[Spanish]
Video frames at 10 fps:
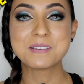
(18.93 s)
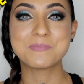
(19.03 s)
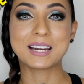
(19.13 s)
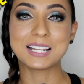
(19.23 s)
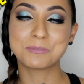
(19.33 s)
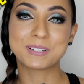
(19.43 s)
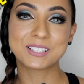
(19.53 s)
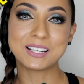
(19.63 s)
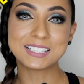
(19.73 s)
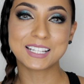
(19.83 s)
Para las
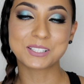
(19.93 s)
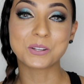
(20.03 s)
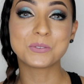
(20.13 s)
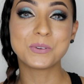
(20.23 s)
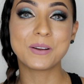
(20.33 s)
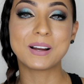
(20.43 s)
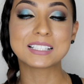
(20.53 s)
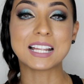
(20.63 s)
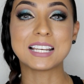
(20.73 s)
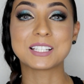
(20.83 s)
personas que son
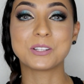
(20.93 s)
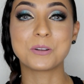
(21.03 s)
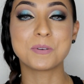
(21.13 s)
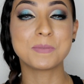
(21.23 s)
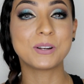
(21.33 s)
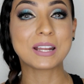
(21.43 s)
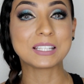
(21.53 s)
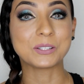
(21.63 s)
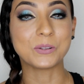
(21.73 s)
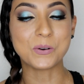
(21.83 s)
nuevas, les doy primero que
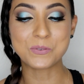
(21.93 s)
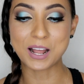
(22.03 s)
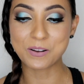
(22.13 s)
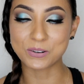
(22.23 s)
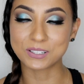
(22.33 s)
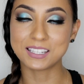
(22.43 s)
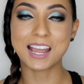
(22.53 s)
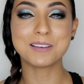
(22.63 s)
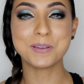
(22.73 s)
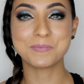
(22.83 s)
todo una
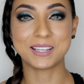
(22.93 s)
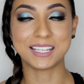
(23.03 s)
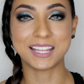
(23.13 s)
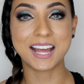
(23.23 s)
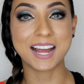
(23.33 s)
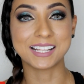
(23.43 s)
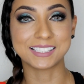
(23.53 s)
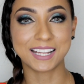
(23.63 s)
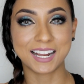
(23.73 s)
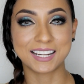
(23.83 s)
cordial bienvenida a
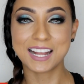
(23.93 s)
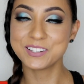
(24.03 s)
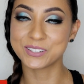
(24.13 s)
este canal.